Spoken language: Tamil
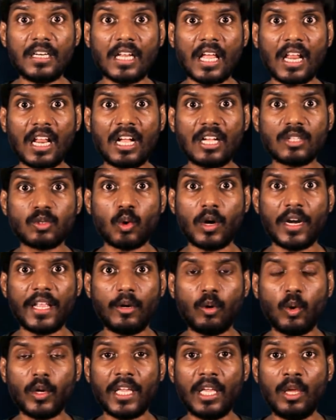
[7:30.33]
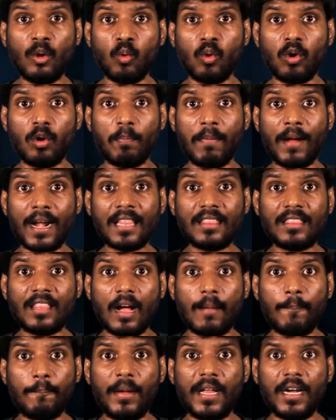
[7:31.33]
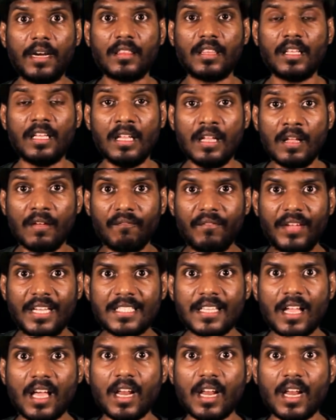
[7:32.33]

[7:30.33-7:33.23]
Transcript: நரகாசுரனை நோக்கி ஒரு பலத்த அம்பை எடுத்து வீச